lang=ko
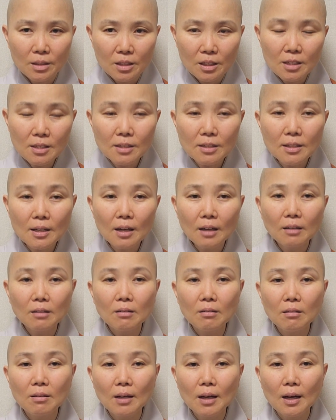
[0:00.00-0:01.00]
진짜
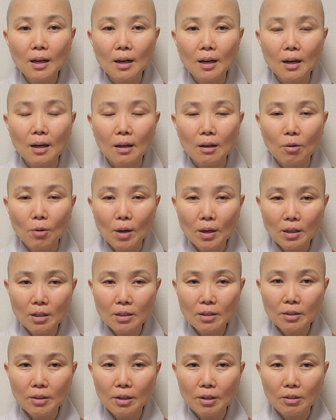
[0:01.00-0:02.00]
그런가
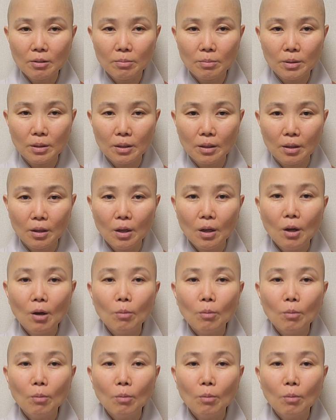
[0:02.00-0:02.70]
확인이 돼야 됩니다.